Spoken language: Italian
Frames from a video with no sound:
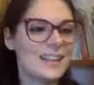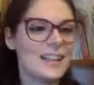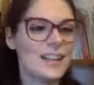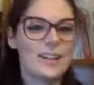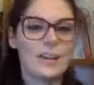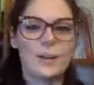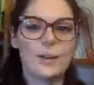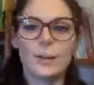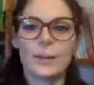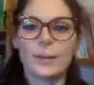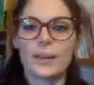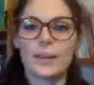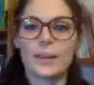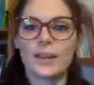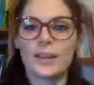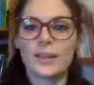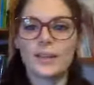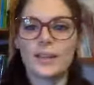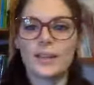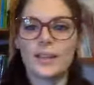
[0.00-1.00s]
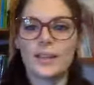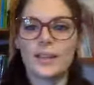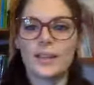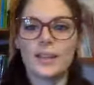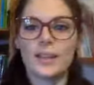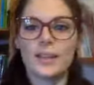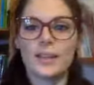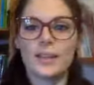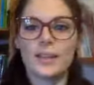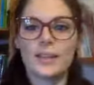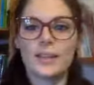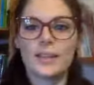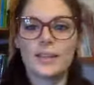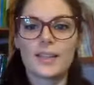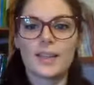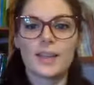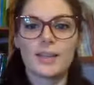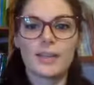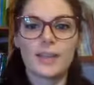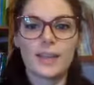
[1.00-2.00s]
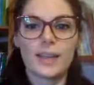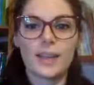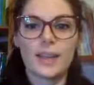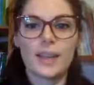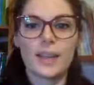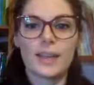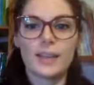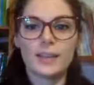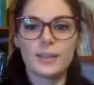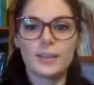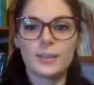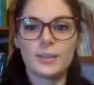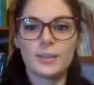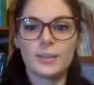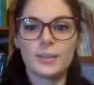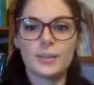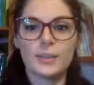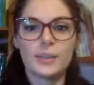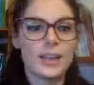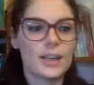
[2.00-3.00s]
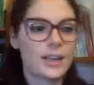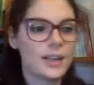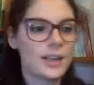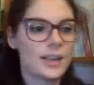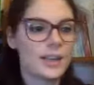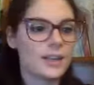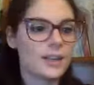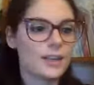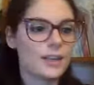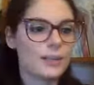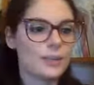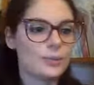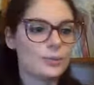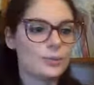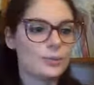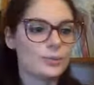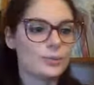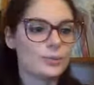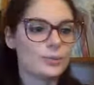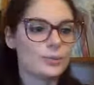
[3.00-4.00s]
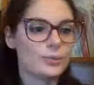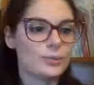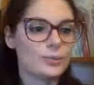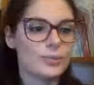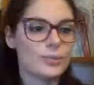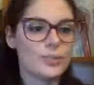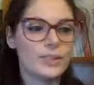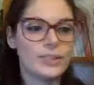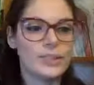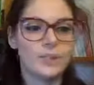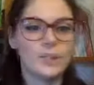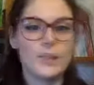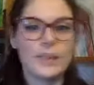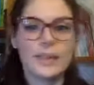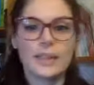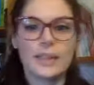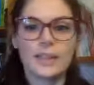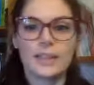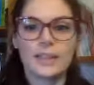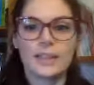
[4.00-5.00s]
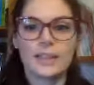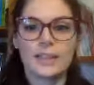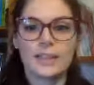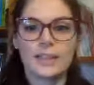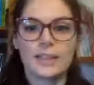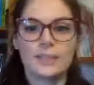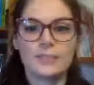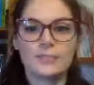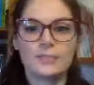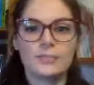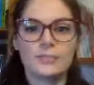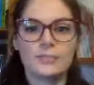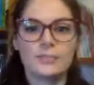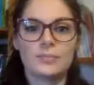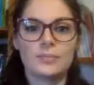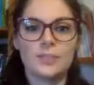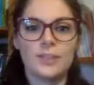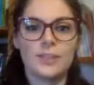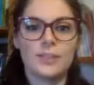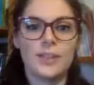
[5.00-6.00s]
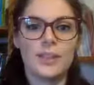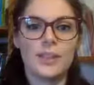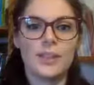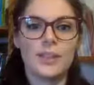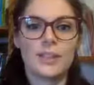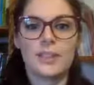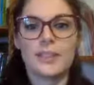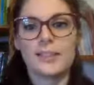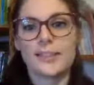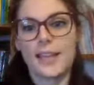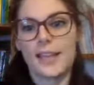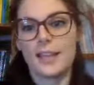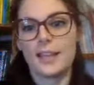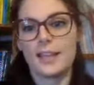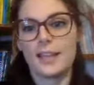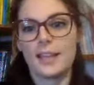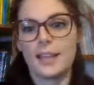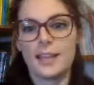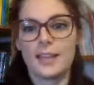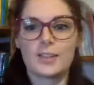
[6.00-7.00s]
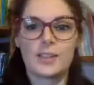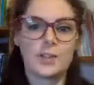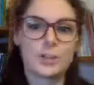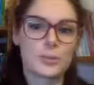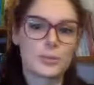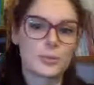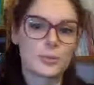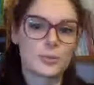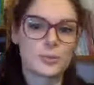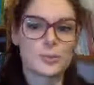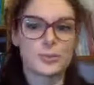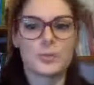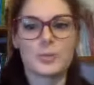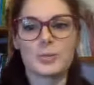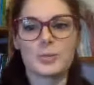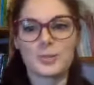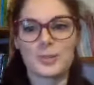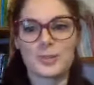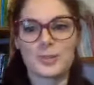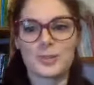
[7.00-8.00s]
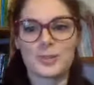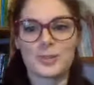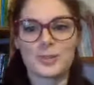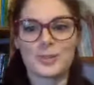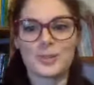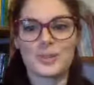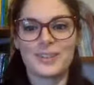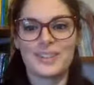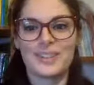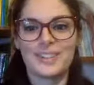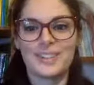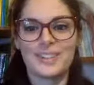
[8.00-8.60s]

Allora, chi è già collegato mi dà un feedback? Si vede, si sente, ci sono, non ci sono?